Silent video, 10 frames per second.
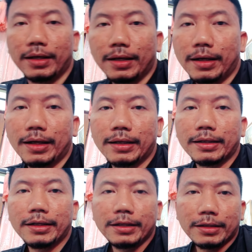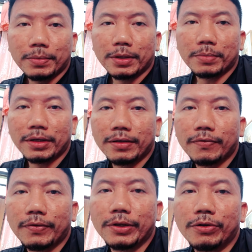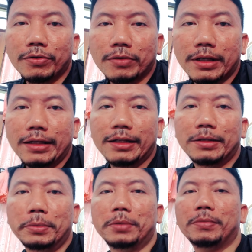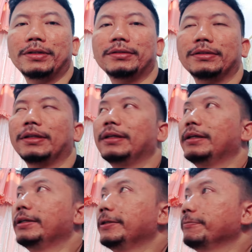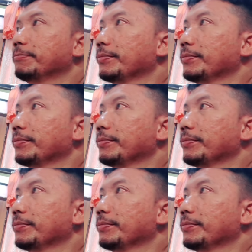Nah, jadi teman-teman video aku kali ini teman-teman nah